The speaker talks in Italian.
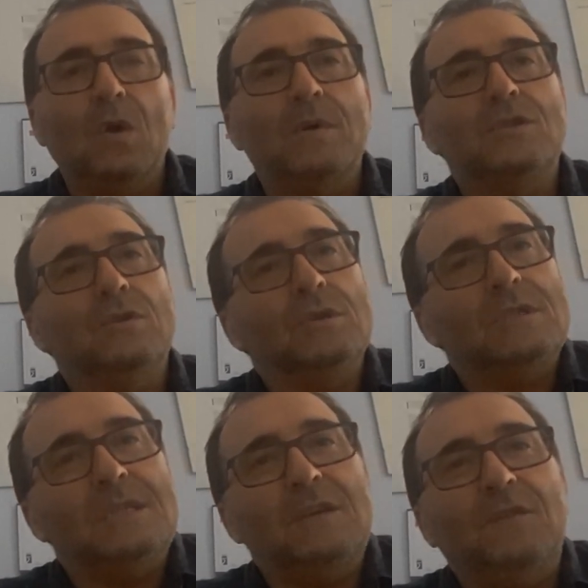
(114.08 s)
Questo
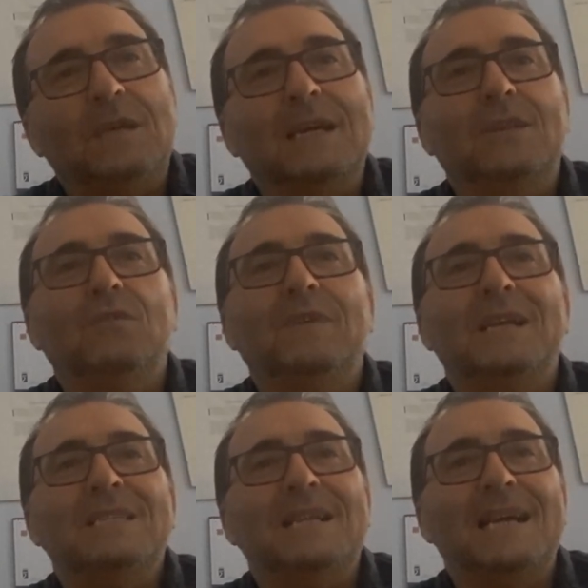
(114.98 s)
significa
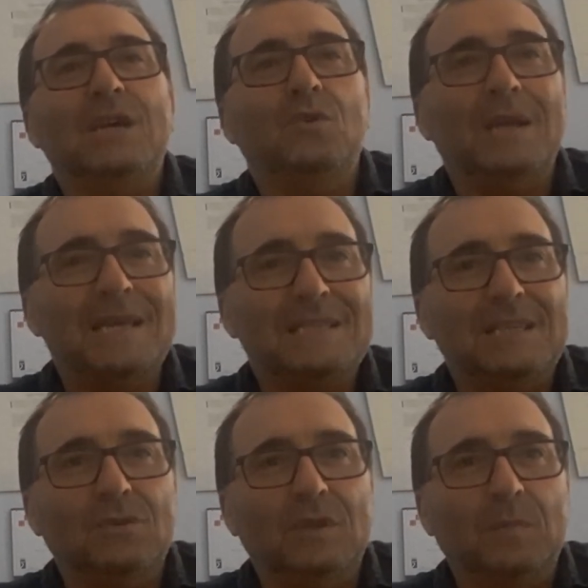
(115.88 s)
dover essere anche
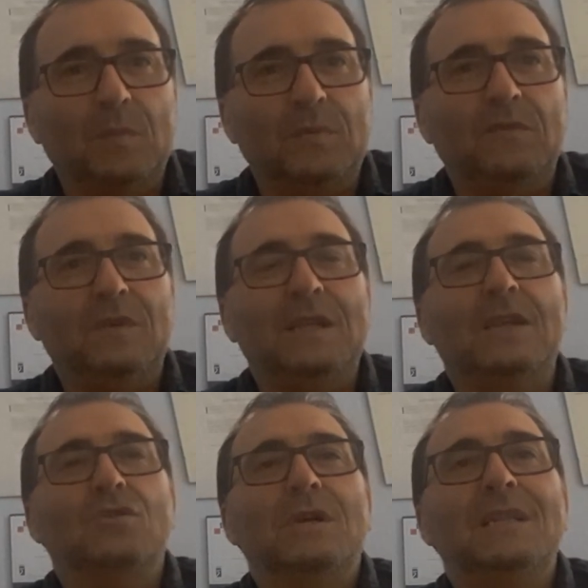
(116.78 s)
onesti con i propri
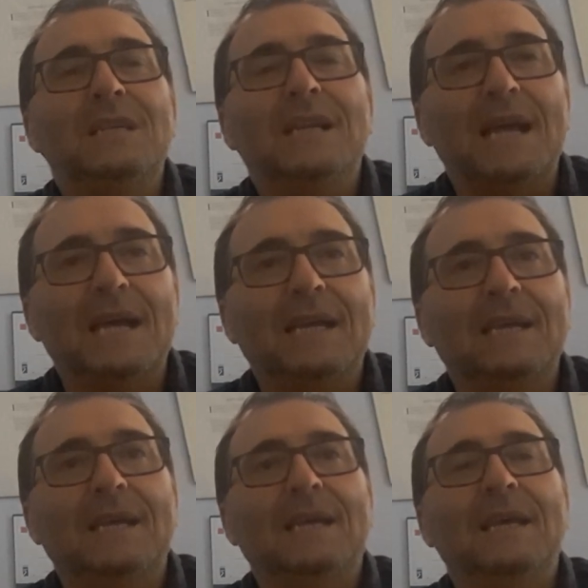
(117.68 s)
figli, cioè dire
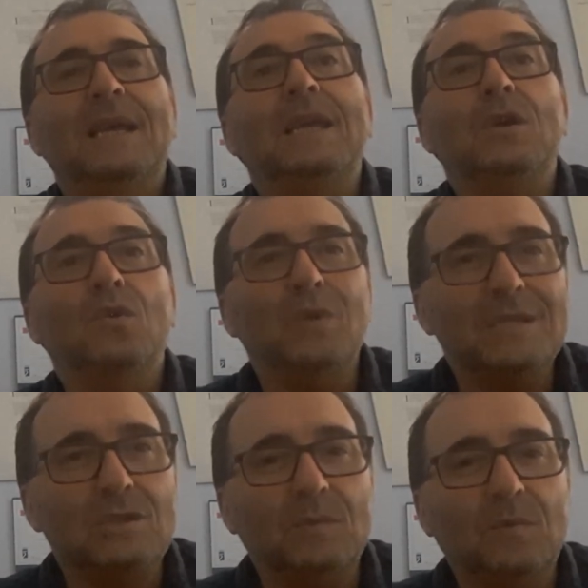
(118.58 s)
anche che in
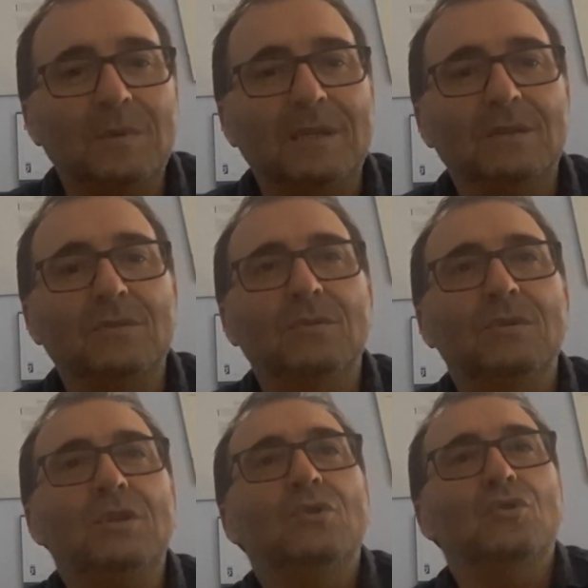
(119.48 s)
questo
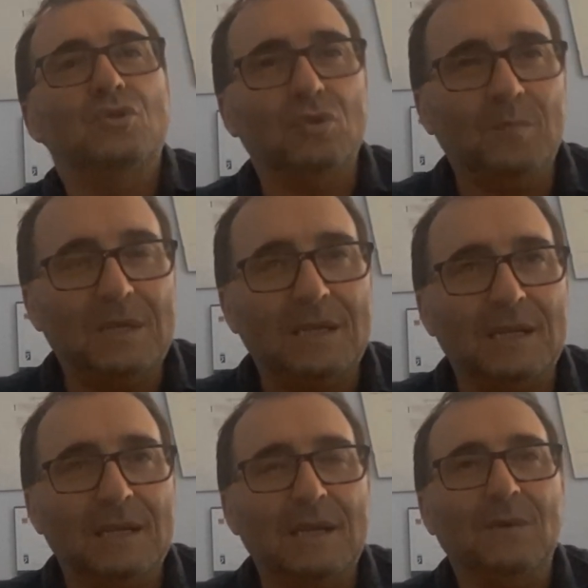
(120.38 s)
momento io non sto
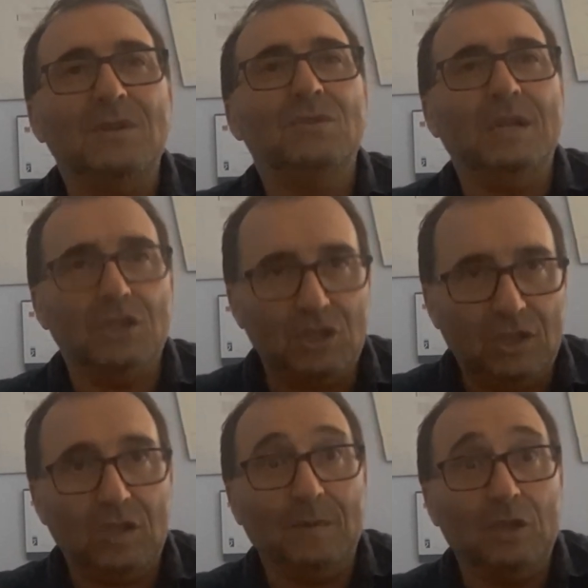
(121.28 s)
bene e questo è
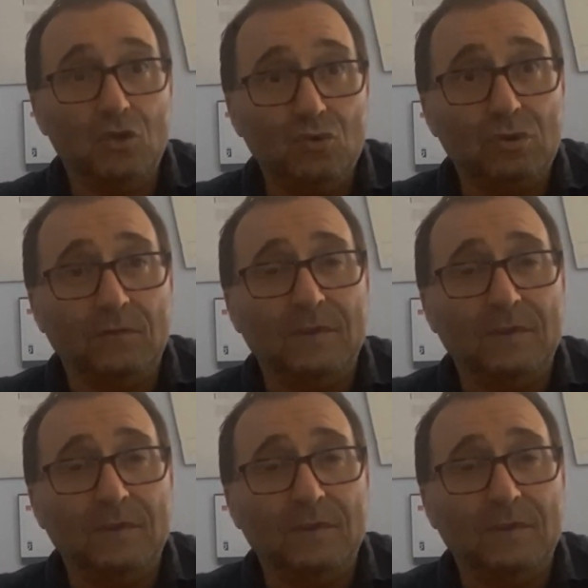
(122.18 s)
legittimo ed è giusto